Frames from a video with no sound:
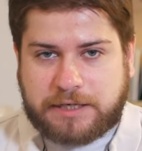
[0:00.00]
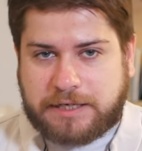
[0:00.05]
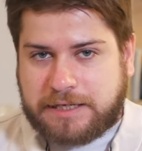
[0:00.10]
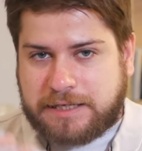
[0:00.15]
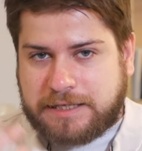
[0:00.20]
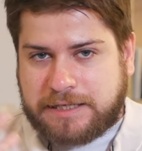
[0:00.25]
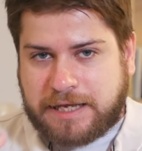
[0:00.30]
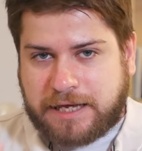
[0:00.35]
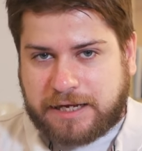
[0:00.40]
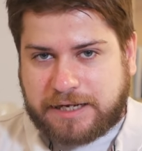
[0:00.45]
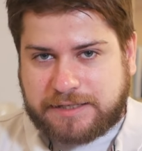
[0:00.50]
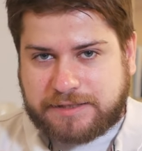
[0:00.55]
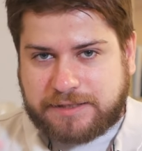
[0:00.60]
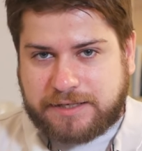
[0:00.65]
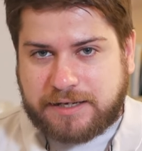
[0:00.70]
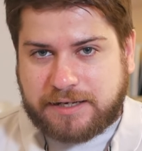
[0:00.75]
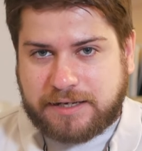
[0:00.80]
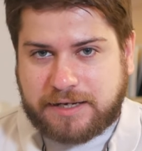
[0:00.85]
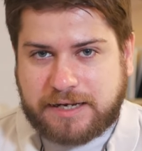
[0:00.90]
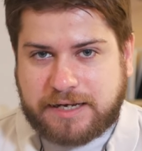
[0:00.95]

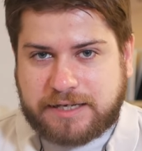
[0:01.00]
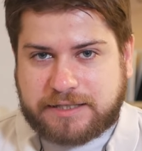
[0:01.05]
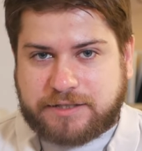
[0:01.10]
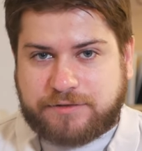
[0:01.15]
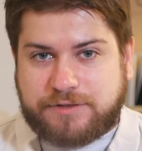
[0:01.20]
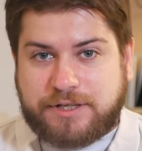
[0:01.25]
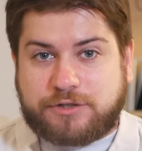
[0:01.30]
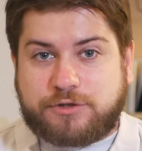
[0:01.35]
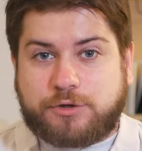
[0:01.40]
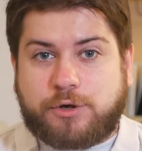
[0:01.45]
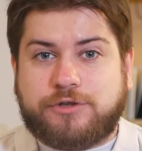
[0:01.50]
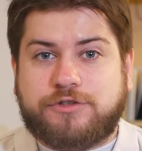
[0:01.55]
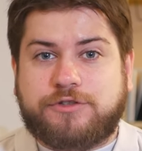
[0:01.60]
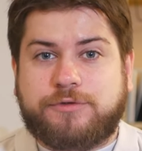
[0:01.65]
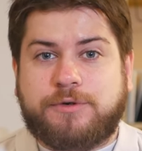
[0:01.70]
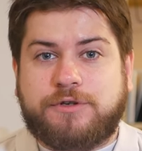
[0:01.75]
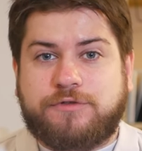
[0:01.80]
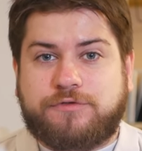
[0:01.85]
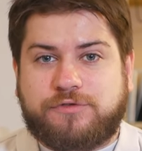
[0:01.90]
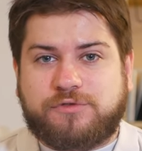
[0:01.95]
Linéariser, ça veut dire
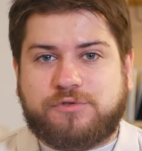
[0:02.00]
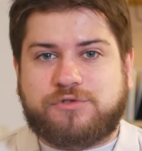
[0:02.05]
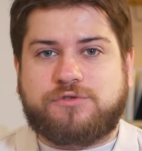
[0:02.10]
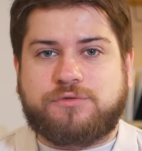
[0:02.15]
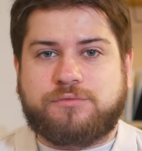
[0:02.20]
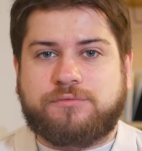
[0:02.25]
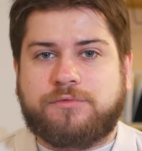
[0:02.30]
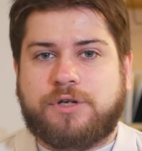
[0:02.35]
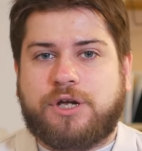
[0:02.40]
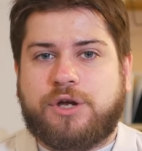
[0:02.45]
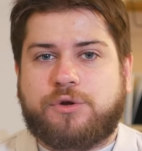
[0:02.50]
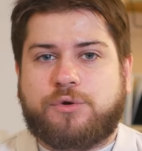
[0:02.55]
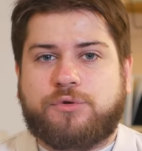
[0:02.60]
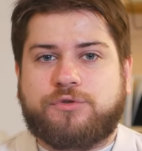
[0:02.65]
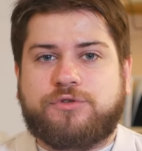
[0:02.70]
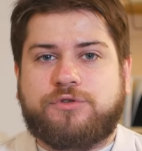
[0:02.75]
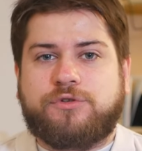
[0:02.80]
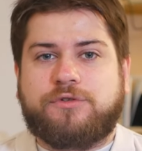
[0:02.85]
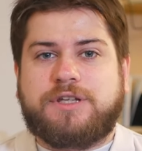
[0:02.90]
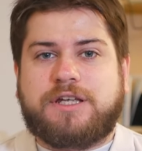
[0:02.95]
transformer une fonction
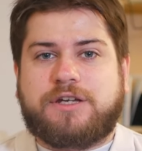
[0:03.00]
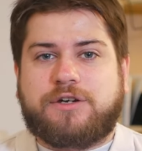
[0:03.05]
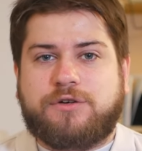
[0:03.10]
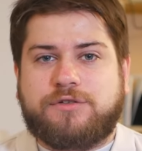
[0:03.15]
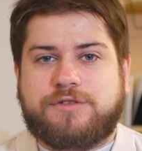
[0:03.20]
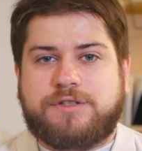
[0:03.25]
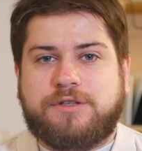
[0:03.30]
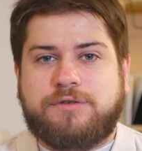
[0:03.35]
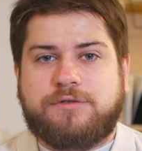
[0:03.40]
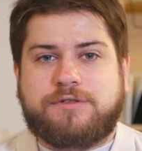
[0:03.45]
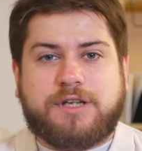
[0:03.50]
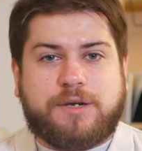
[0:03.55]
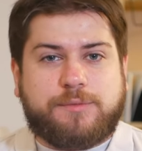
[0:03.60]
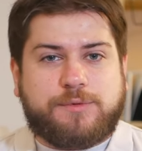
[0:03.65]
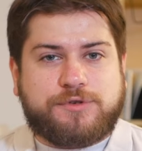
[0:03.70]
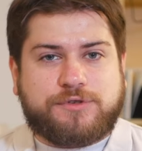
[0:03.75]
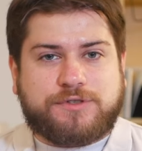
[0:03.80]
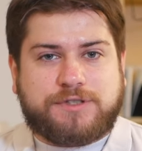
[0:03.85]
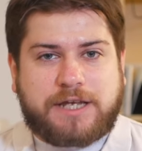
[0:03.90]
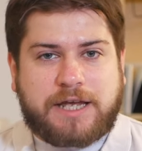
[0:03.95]
contenant des cosinus à la
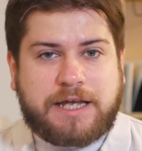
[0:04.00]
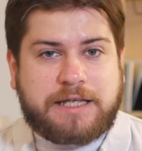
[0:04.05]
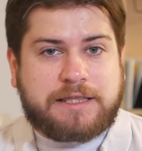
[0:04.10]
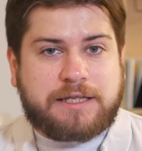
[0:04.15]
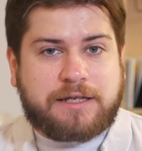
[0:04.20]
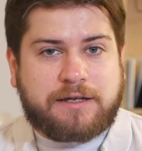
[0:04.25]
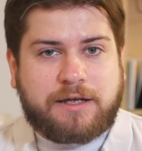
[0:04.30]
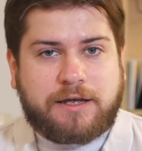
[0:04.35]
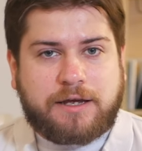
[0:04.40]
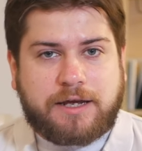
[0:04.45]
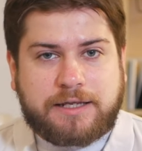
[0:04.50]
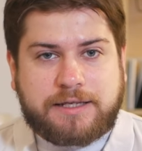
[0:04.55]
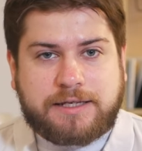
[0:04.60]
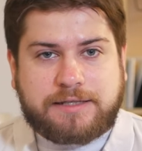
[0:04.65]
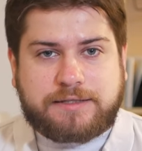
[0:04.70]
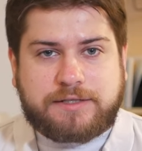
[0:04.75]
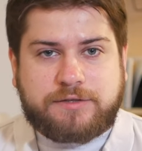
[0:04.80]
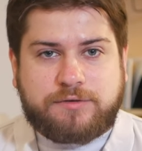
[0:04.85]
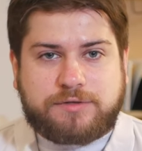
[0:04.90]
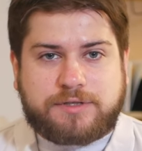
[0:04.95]
puissance n et des
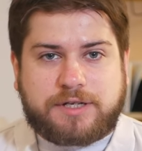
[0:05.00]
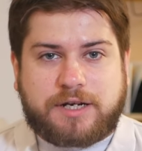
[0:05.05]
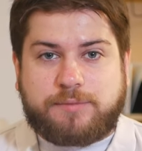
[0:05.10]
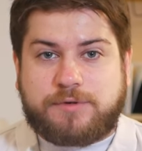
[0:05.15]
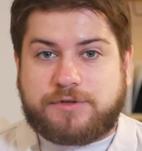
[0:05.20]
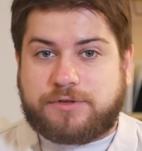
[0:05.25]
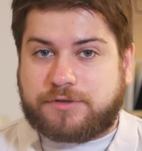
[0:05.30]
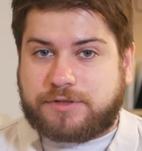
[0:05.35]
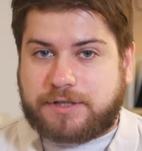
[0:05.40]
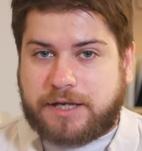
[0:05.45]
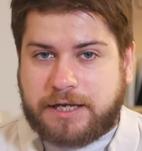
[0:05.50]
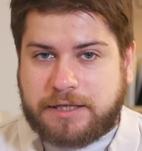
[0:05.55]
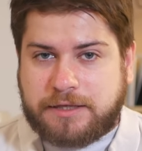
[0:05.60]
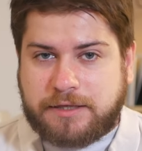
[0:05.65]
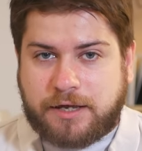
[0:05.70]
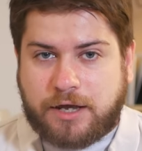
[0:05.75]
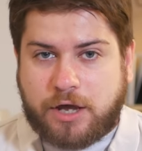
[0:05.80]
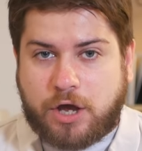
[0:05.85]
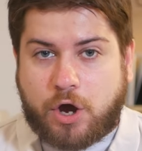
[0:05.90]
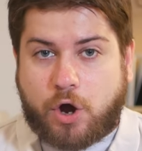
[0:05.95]
sinus à la puissance
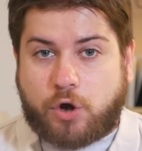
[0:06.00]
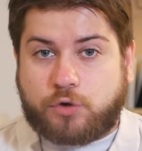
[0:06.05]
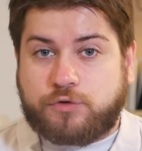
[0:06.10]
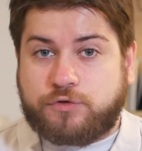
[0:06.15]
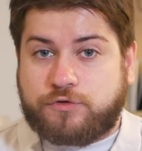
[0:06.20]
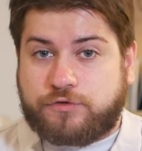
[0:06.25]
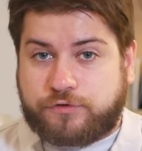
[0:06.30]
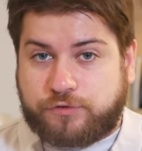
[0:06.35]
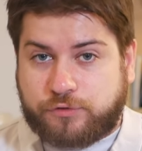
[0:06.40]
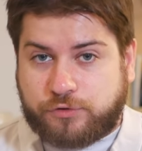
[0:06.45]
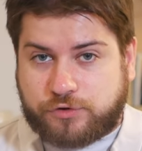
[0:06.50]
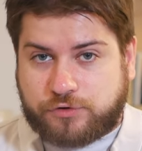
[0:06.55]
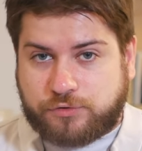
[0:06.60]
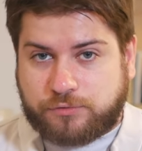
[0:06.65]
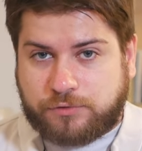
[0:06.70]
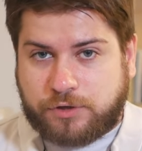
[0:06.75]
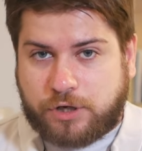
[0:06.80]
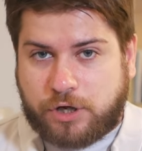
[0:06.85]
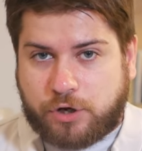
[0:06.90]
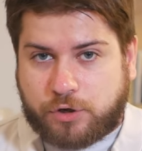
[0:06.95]
n en une
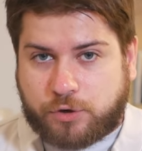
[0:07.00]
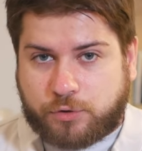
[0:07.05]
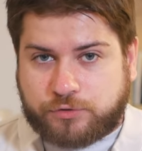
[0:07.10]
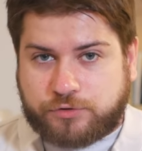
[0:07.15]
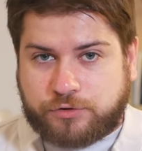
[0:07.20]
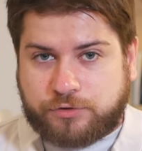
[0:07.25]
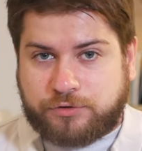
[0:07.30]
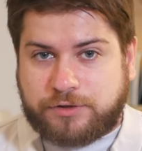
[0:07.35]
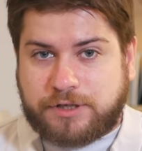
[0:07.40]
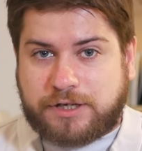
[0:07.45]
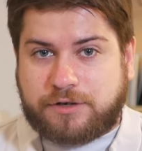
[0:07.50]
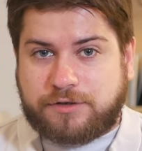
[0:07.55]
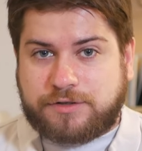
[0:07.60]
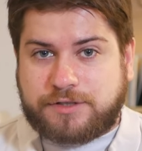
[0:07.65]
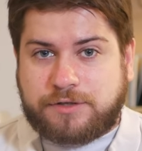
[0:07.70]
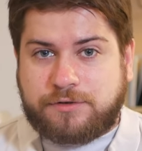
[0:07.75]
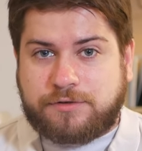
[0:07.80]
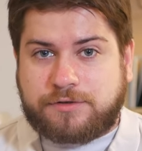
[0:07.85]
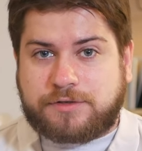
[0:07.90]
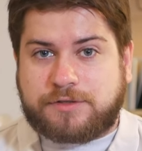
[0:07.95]
fonction contenant des
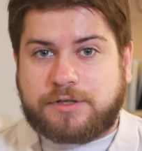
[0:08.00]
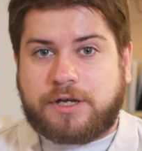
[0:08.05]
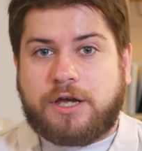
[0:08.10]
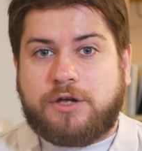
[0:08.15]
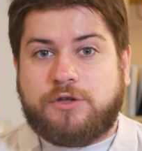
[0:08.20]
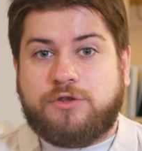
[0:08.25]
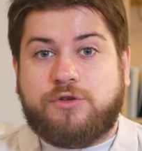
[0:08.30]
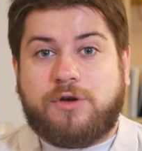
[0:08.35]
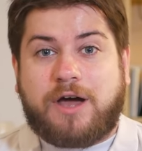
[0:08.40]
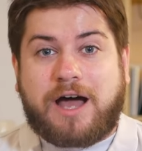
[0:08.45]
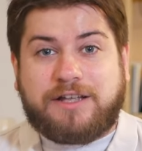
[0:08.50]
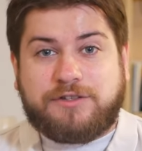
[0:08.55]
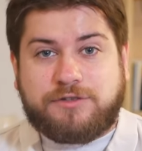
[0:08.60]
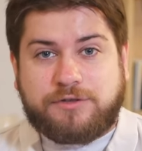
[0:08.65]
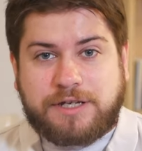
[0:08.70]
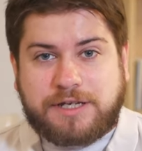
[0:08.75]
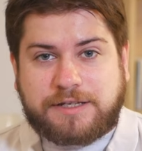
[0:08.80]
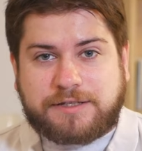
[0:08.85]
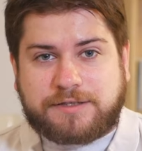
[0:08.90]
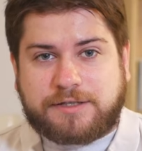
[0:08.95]
cosinus de a
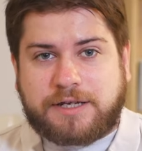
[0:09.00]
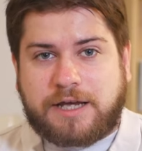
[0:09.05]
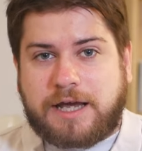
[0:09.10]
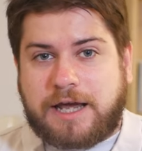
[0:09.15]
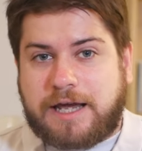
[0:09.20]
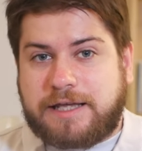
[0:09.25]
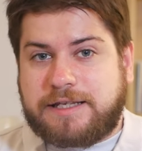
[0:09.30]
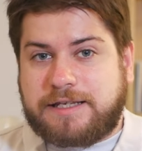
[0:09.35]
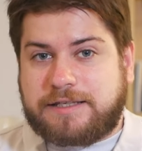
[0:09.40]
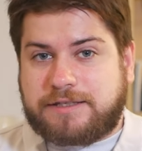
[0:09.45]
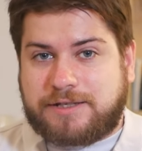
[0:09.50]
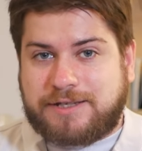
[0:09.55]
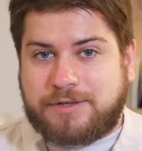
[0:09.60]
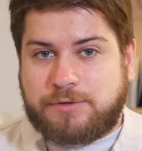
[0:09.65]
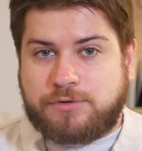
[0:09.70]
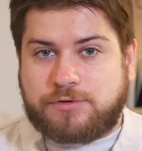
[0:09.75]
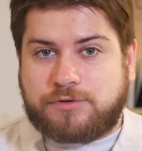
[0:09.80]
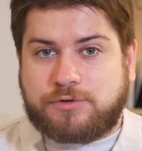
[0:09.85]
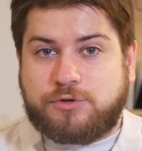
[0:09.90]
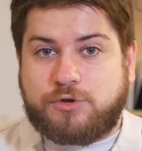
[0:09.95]
de x et des
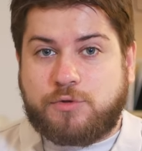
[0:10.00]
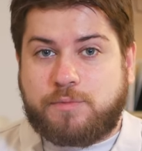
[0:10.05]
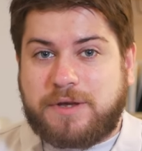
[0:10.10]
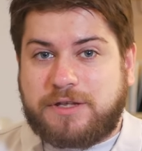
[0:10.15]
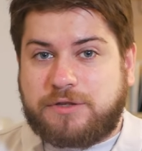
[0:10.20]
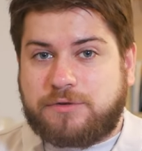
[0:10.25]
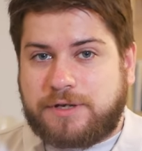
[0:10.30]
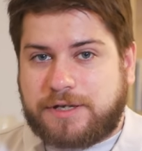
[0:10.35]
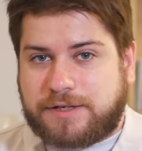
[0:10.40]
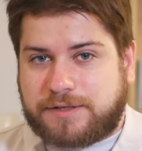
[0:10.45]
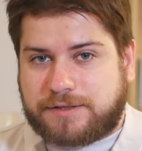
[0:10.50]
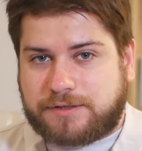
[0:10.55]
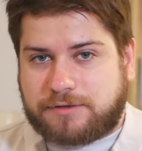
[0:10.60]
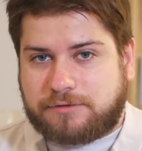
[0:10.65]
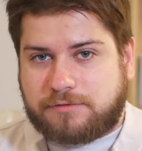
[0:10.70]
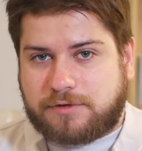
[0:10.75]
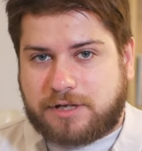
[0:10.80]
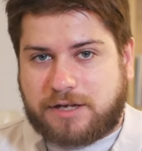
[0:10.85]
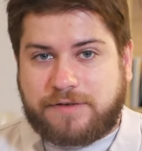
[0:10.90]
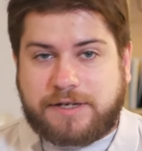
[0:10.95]
sinus de b de
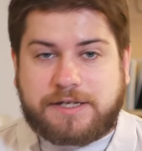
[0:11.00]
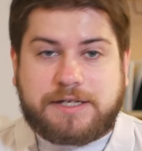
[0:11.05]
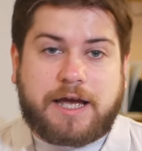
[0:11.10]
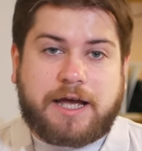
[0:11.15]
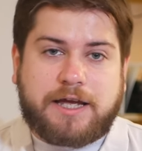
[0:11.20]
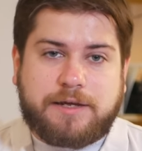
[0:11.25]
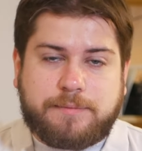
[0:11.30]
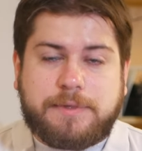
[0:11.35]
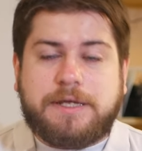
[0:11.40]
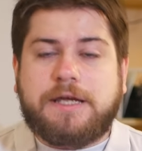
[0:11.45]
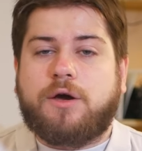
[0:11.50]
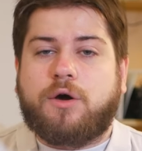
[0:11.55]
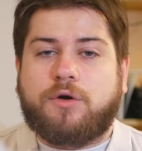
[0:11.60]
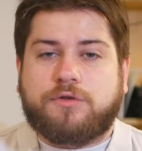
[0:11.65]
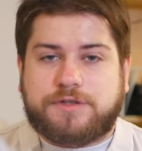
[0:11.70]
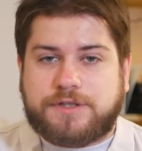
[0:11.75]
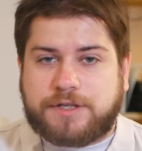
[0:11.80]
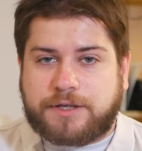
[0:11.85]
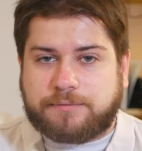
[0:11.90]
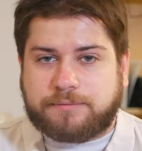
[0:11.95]
x, avec a et b
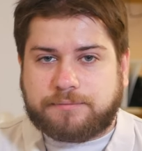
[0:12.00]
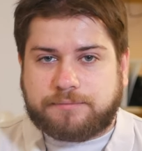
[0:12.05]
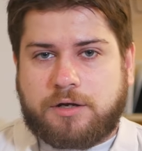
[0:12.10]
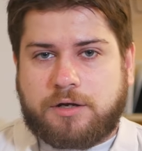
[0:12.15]
entiers.